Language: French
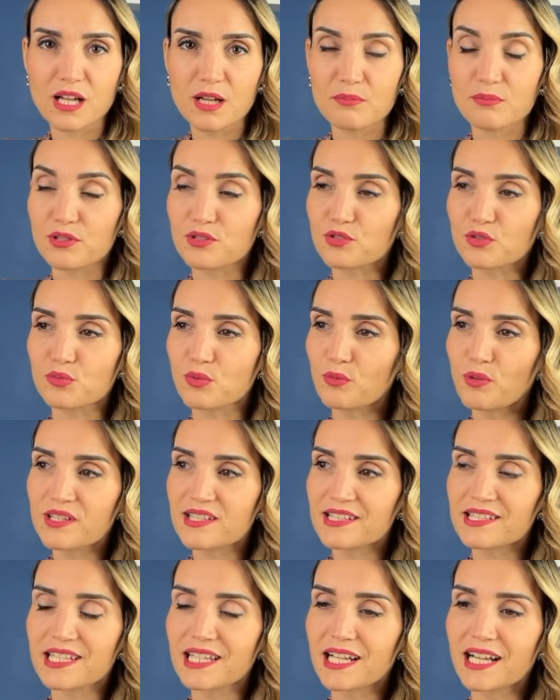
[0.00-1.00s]
Parce que pour moi, ça
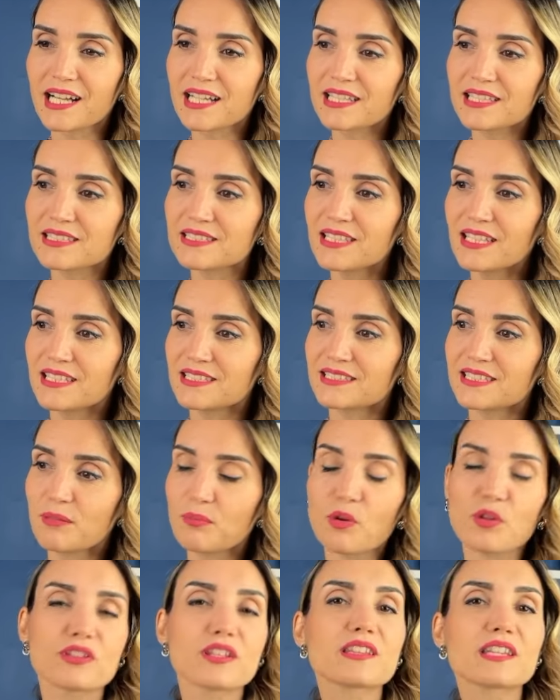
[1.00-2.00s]
sert à rien
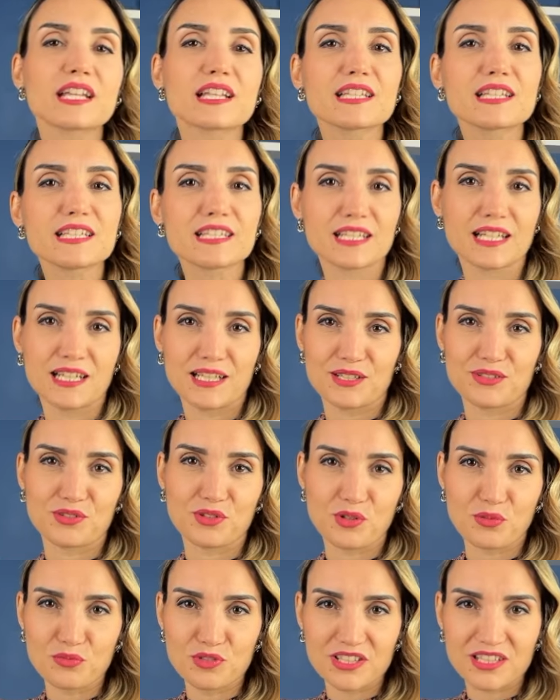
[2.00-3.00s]
d'apprendre des techniques de
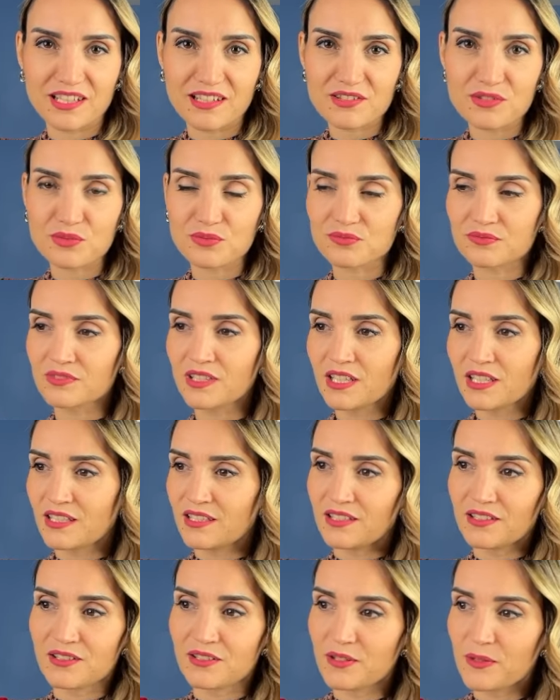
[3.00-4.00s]
communication,
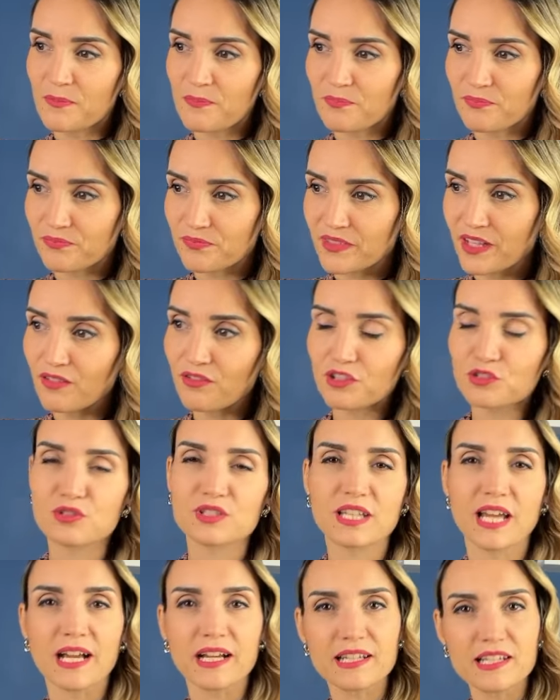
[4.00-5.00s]
euh, d'avoir du
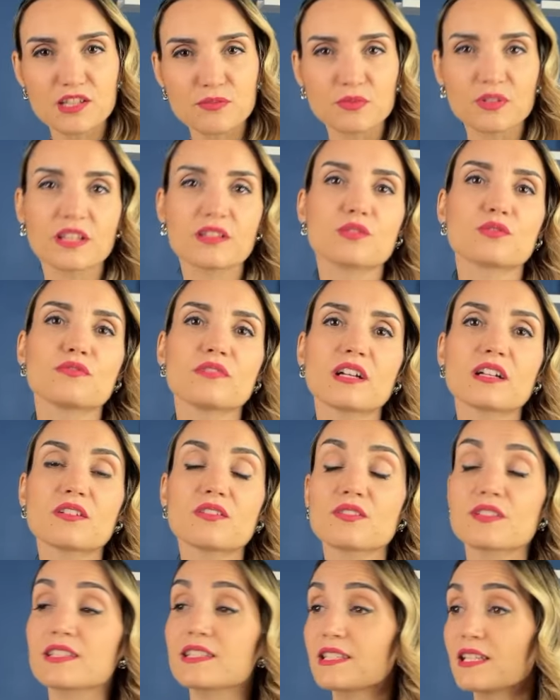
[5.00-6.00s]
charisme, d'être
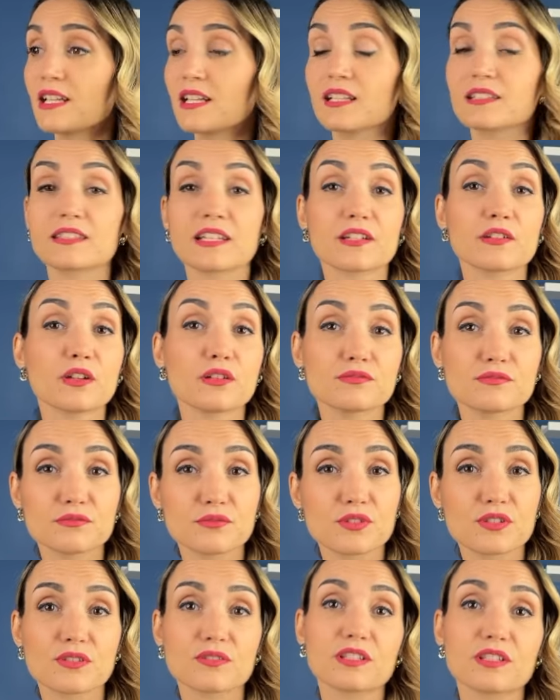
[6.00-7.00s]
convaincante si à l'intérieur vous vous
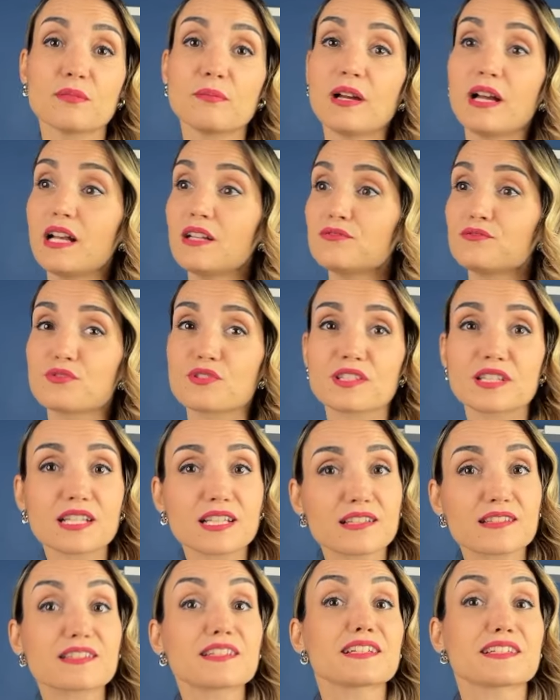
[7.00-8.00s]
sentez mal, vous
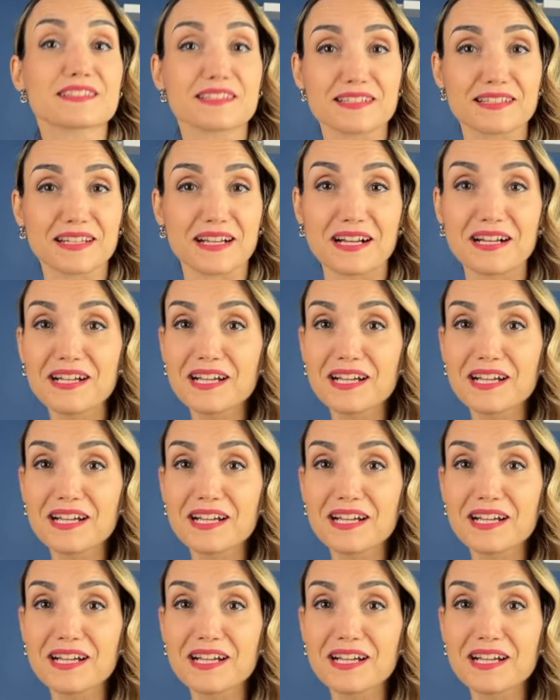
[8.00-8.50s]
stressez, etc.